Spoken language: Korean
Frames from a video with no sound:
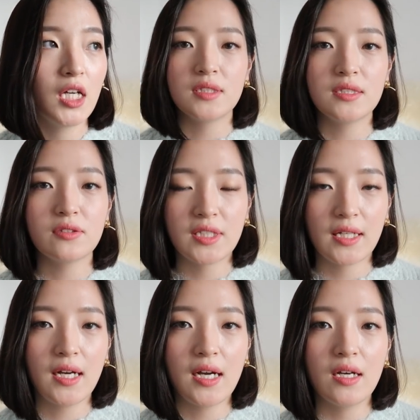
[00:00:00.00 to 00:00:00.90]
그래서
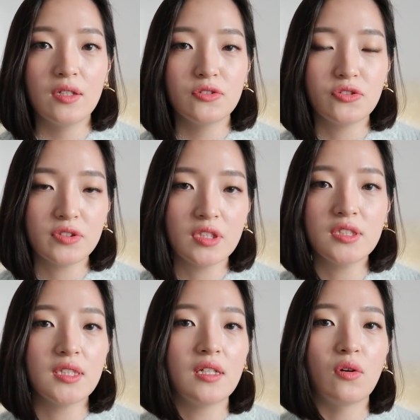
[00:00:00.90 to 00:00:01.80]
제가
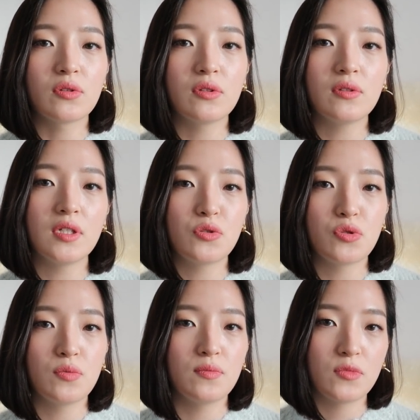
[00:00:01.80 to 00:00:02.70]
충전재가 어떤 게
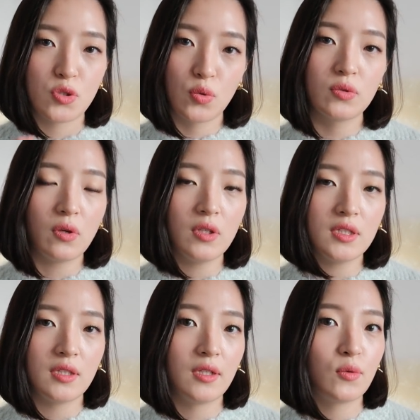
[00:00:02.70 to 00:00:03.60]
좀 좋은
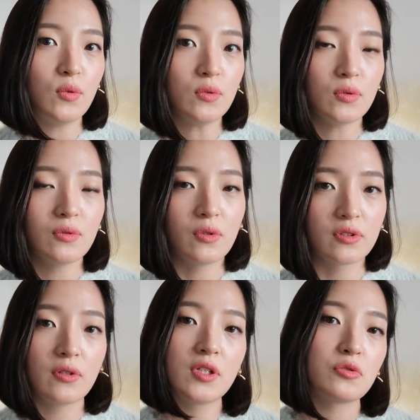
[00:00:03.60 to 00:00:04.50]
퀄리티이고 또
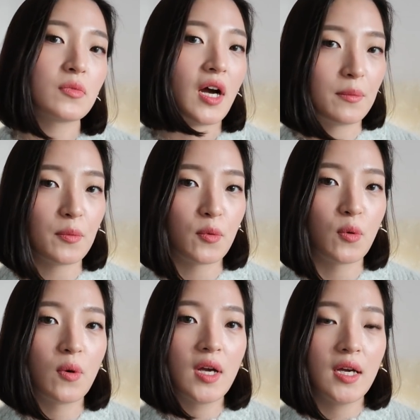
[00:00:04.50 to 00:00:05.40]
어떤 게 좀
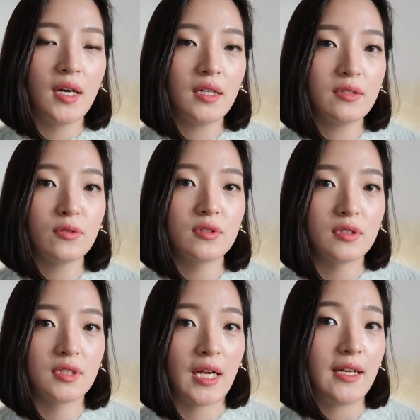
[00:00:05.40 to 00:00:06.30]
가볍고 하는
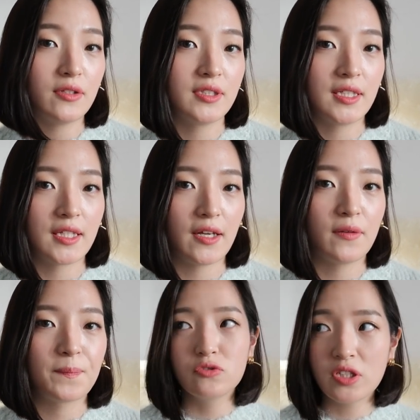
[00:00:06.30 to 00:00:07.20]
것들을 알려드릴게요.
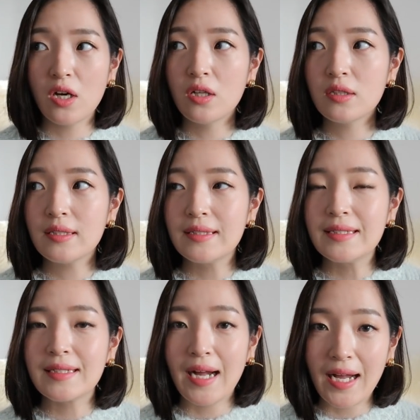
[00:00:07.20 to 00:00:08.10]
우선
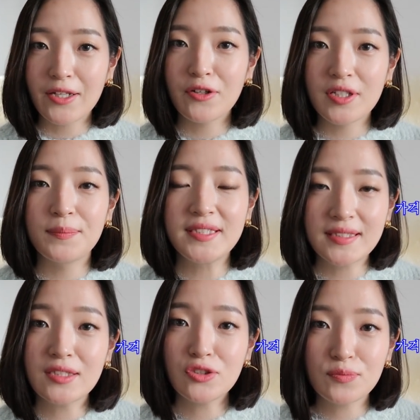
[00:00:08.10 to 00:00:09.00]
가격이
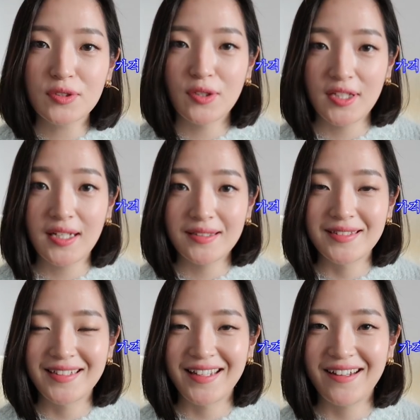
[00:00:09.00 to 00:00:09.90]
비싼 순부터 이야기
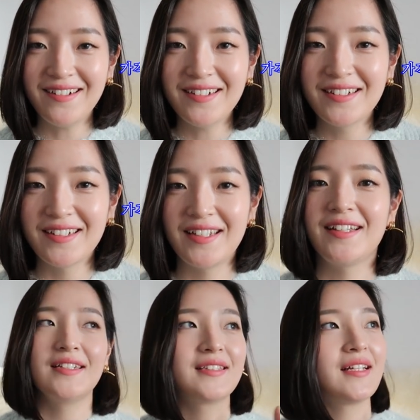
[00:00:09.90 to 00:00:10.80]
드릴게요. 네,
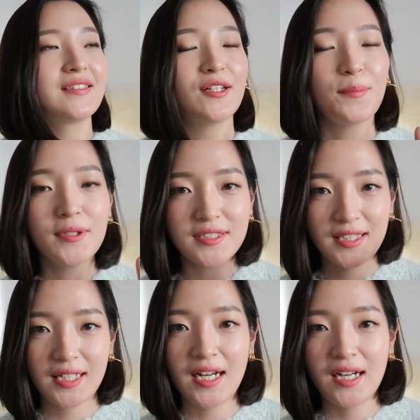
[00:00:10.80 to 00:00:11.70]
일단 첫
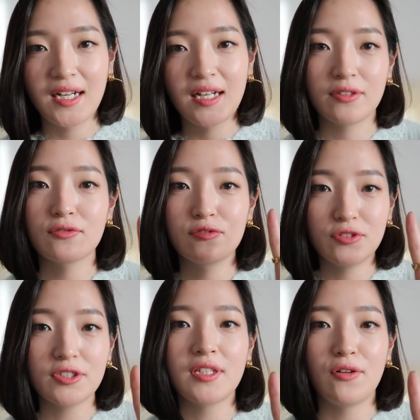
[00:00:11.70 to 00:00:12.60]
번째가
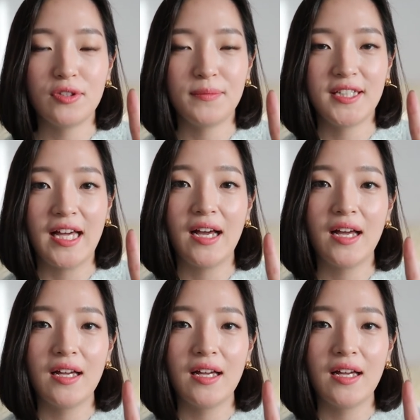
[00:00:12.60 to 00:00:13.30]
구스다운입니다.